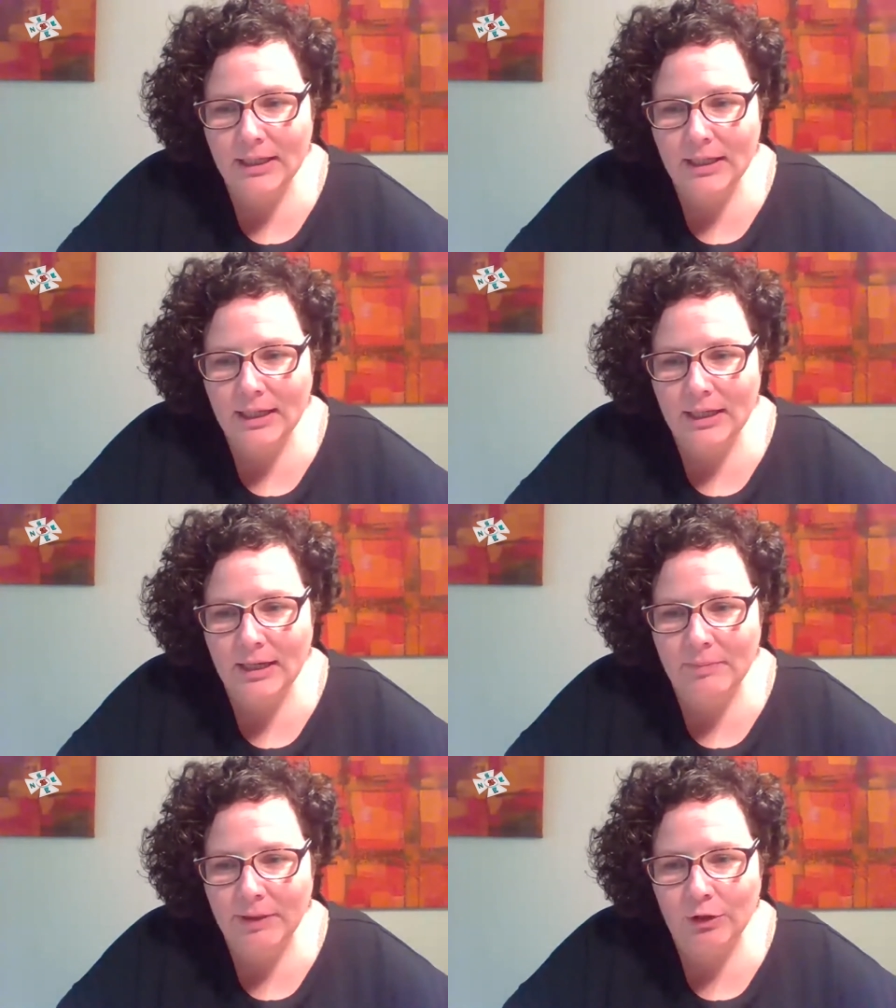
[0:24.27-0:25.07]

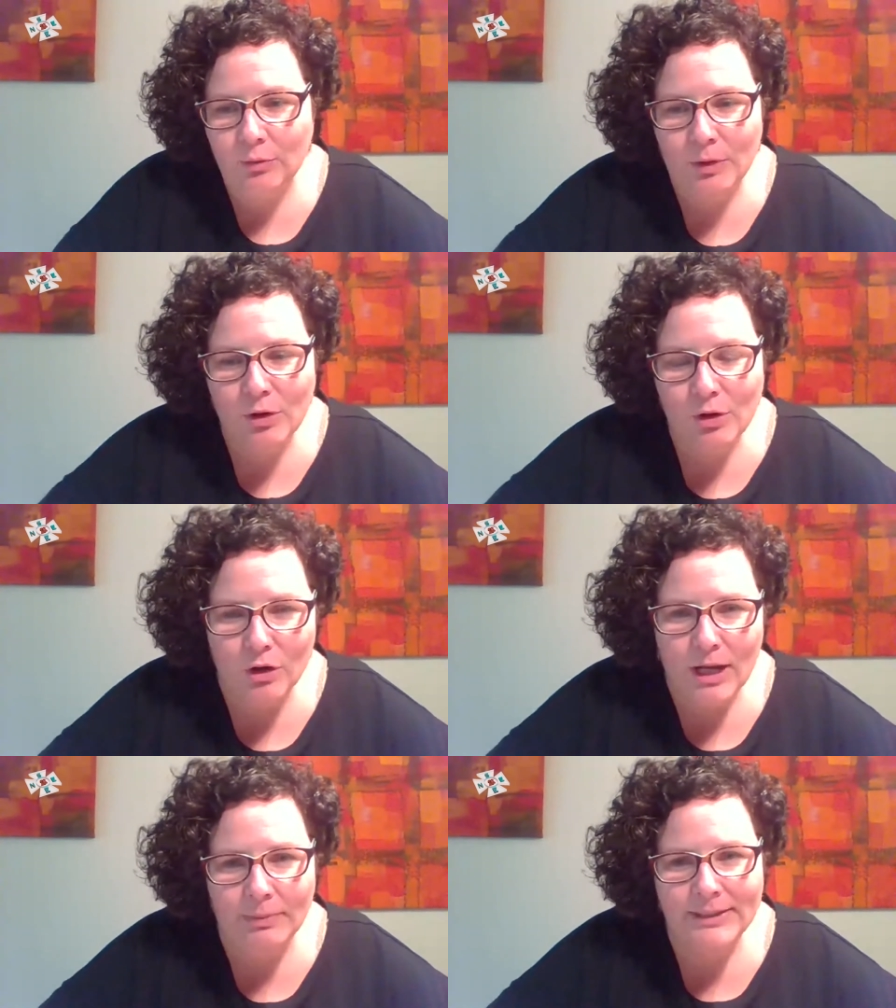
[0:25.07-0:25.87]
Y empezando un poco
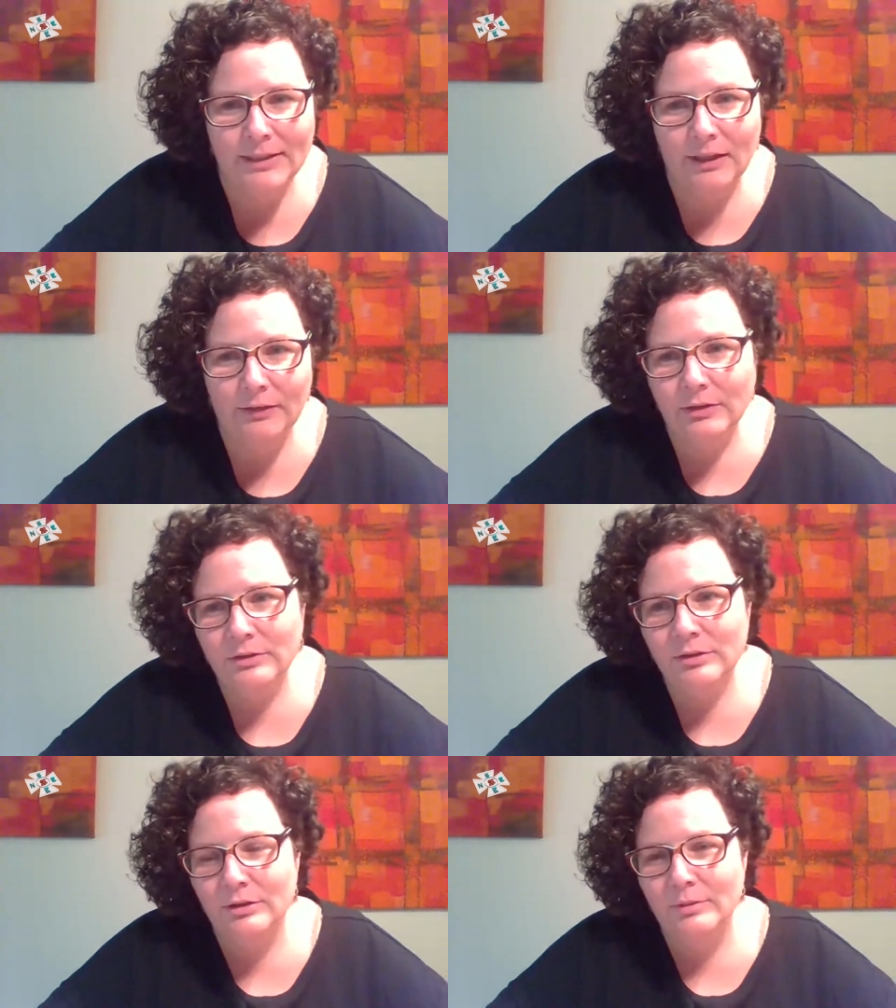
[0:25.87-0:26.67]
con la
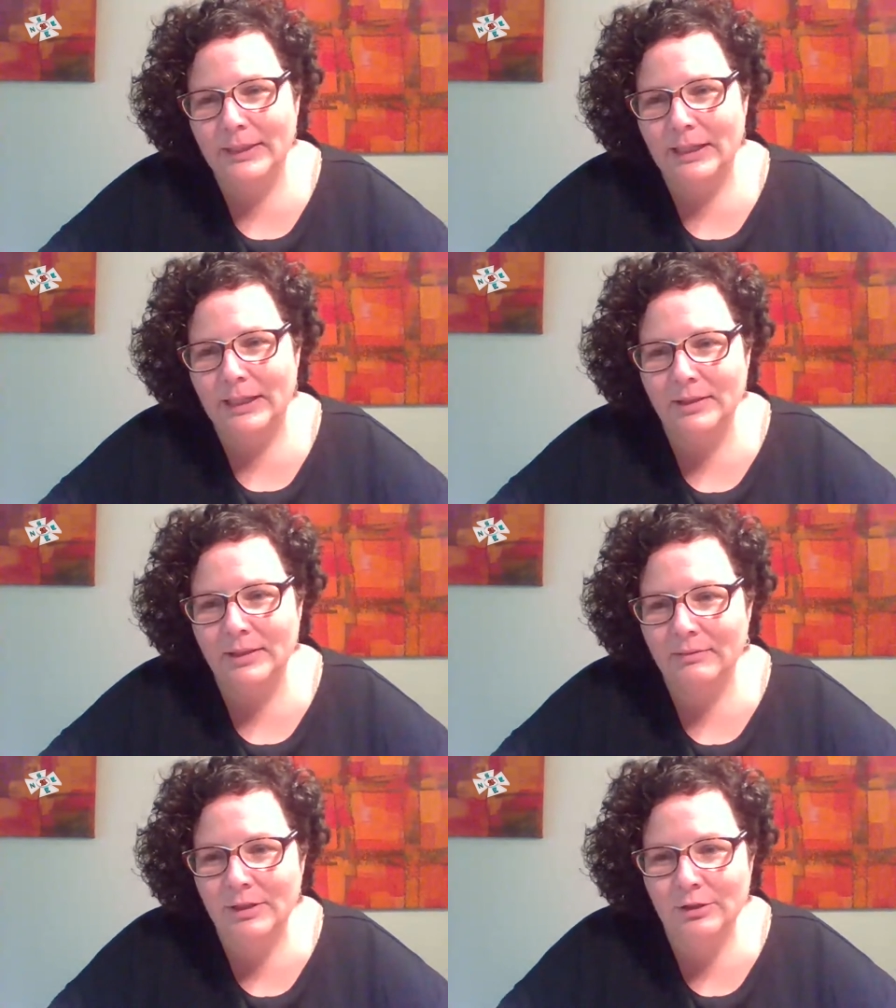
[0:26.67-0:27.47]
presentación, yo a
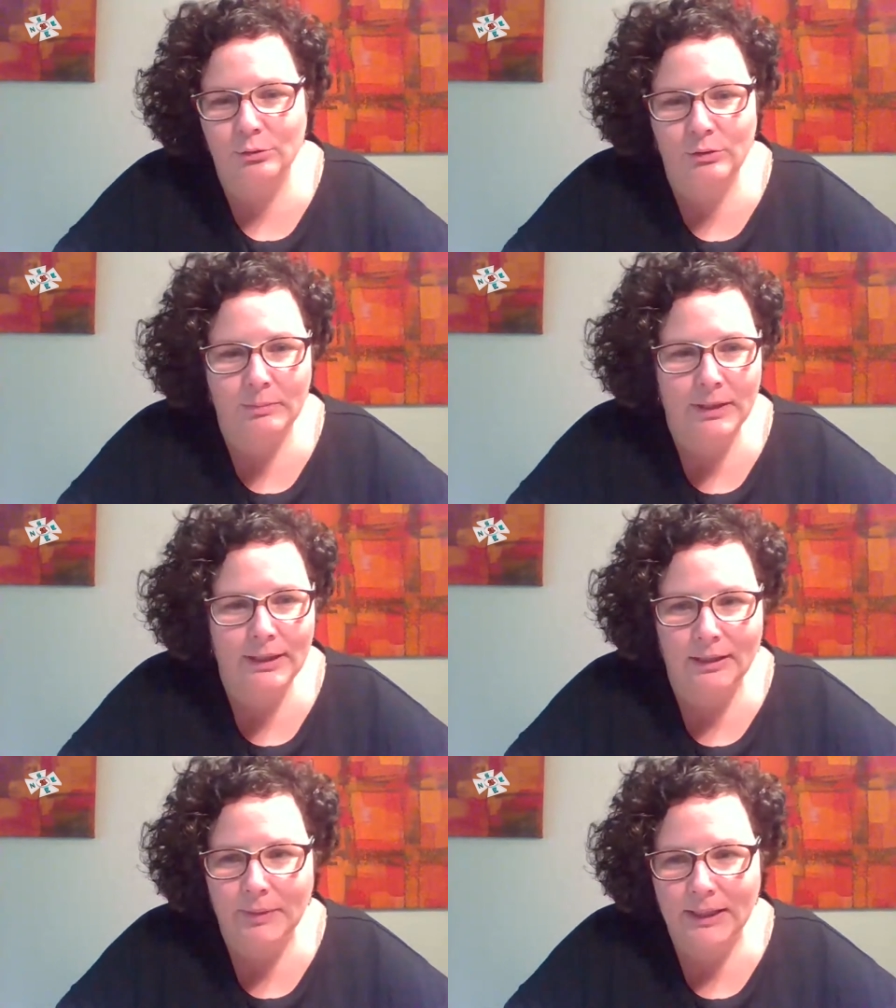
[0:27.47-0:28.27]
mí es un
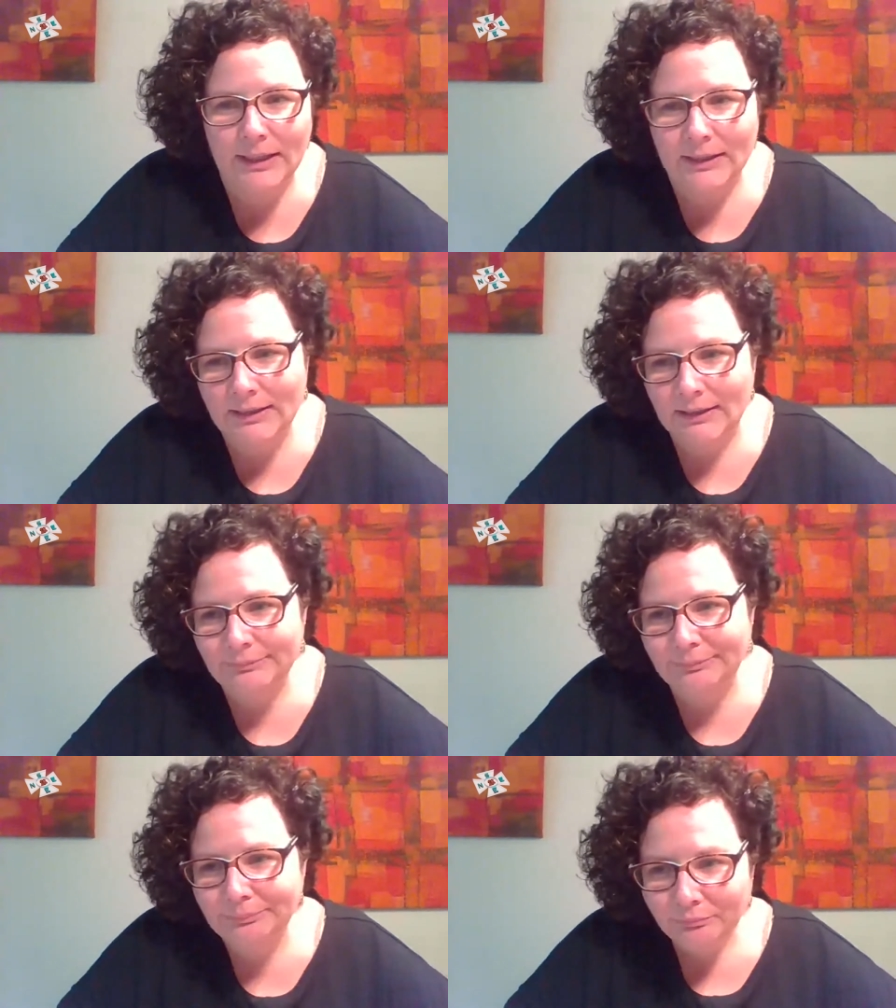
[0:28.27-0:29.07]
tema que me
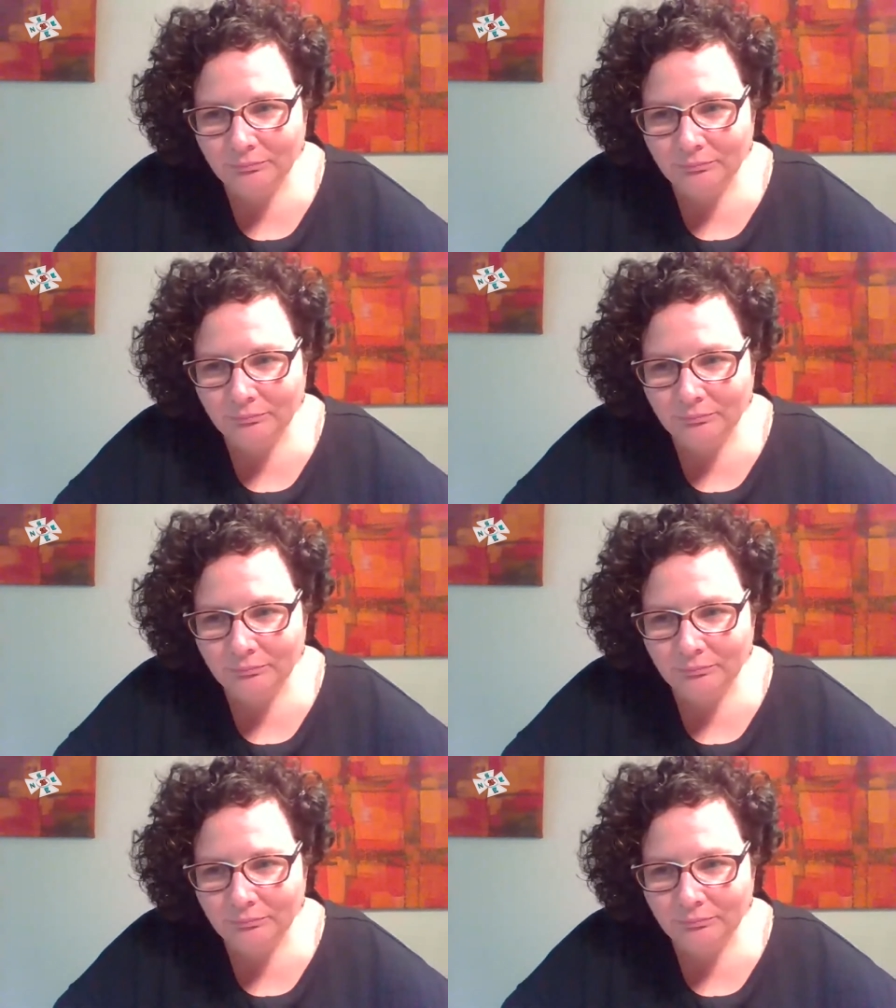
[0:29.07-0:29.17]
encanta,